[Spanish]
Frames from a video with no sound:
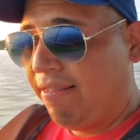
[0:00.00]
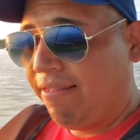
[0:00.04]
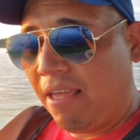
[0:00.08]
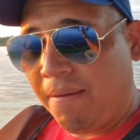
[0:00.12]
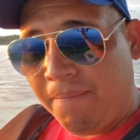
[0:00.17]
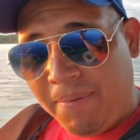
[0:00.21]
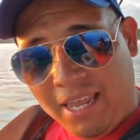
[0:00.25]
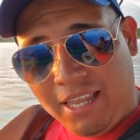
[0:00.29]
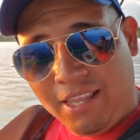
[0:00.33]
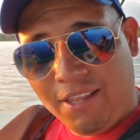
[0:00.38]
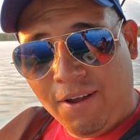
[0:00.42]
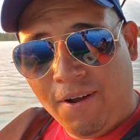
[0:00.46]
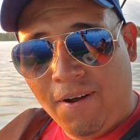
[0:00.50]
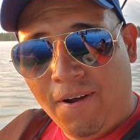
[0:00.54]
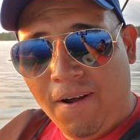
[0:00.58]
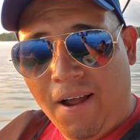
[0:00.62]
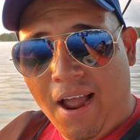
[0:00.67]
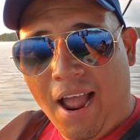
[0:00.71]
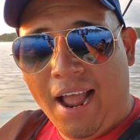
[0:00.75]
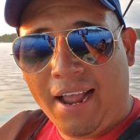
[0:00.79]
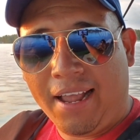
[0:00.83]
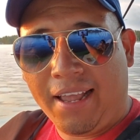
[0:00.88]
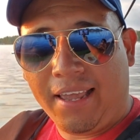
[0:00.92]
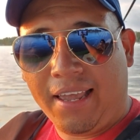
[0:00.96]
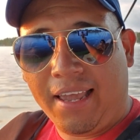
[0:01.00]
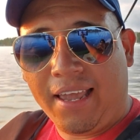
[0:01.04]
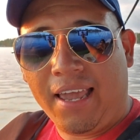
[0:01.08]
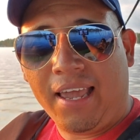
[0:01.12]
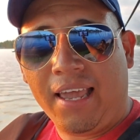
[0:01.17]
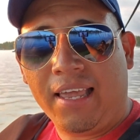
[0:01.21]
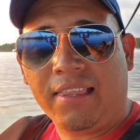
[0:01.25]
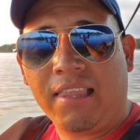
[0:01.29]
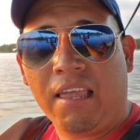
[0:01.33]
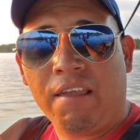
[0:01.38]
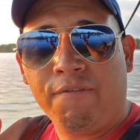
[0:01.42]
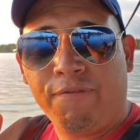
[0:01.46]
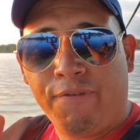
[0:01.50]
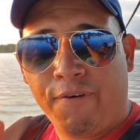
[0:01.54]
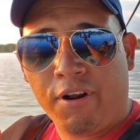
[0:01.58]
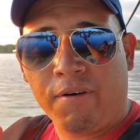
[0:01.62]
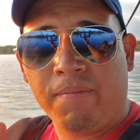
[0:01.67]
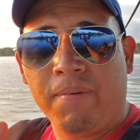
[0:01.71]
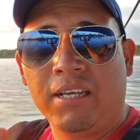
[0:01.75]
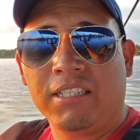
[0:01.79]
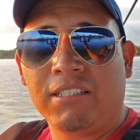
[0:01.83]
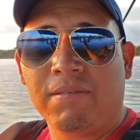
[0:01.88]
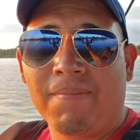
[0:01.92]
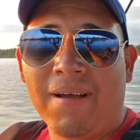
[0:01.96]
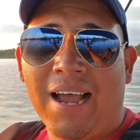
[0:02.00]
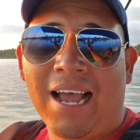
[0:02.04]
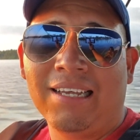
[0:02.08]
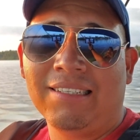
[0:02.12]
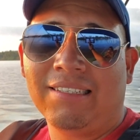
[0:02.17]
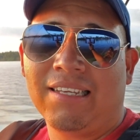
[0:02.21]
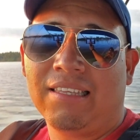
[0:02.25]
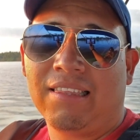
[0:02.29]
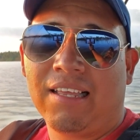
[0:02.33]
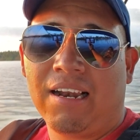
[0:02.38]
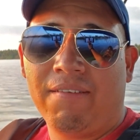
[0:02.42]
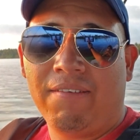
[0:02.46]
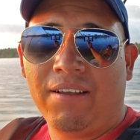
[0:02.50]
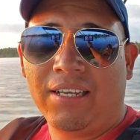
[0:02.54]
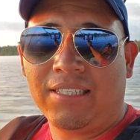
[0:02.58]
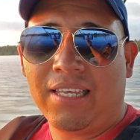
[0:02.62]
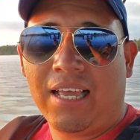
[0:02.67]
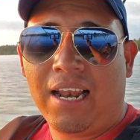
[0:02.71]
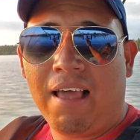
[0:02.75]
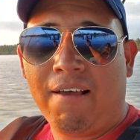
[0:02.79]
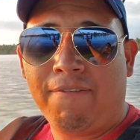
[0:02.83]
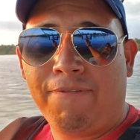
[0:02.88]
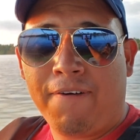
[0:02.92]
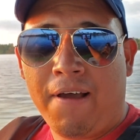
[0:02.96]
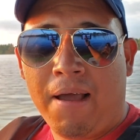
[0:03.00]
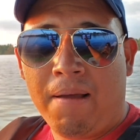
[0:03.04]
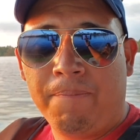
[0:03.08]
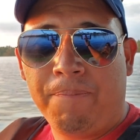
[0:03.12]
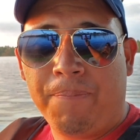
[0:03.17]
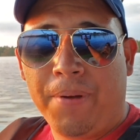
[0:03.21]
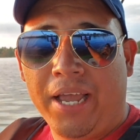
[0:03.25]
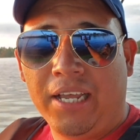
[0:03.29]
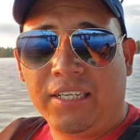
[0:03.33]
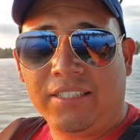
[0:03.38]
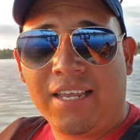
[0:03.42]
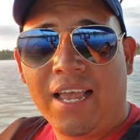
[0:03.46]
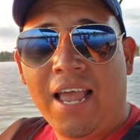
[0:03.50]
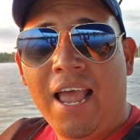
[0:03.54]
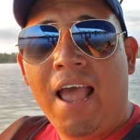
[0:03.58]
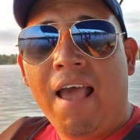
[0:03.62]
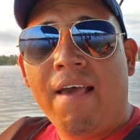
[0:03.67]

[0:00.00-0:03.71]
Te invito a que te informes más a través de la fanpage